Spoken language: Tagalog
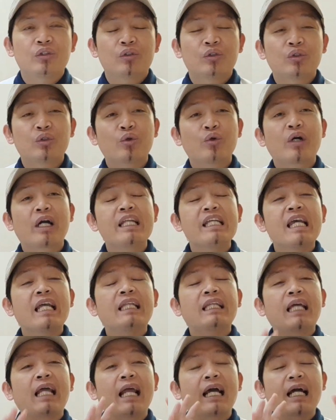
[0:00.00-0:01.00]
So,
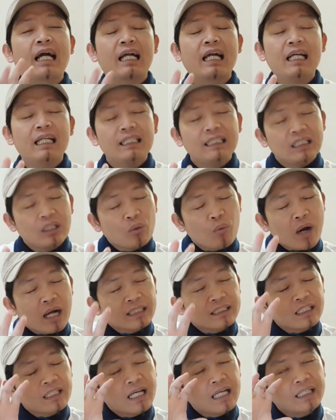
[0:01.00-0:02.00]
ganyan talaga guys.
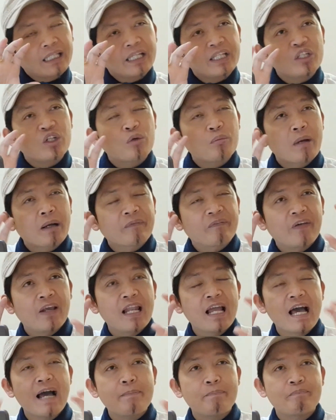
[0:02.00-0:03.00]
Iwasan natin yung
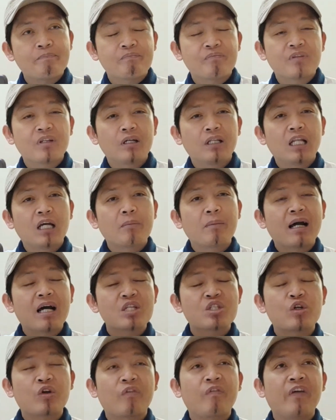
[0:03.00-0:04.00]
mag-fill up ng mga
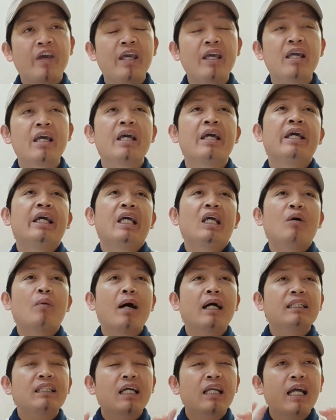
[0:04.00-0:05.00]
survey.
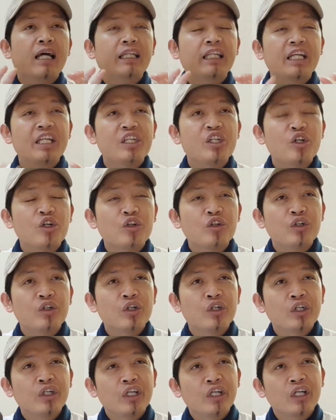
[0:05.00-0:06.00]
Iwasan natin yung
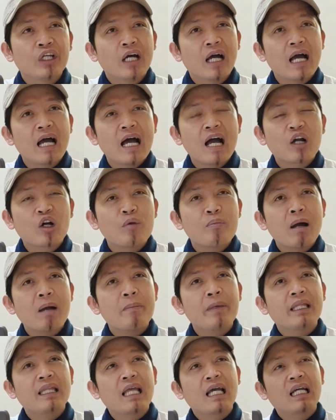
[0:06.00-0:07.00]
uh,
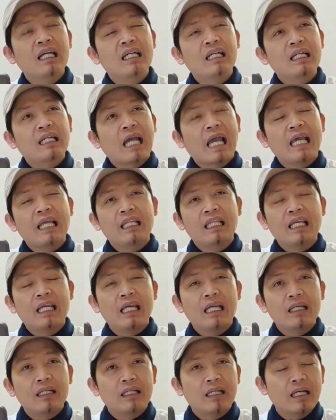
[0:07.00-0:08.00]
gumamit ng kahit
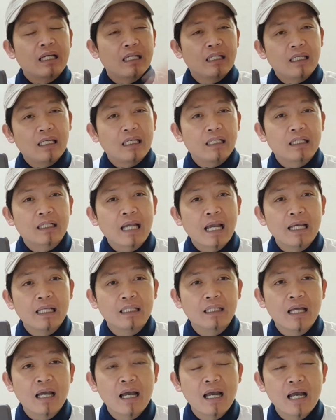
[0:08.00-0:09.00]

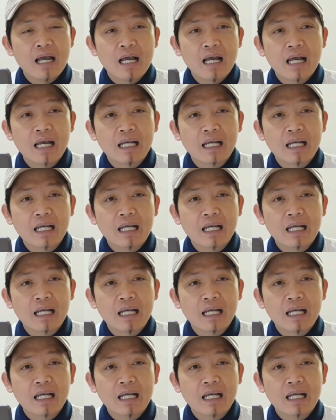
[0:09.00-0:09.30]
kahit uh,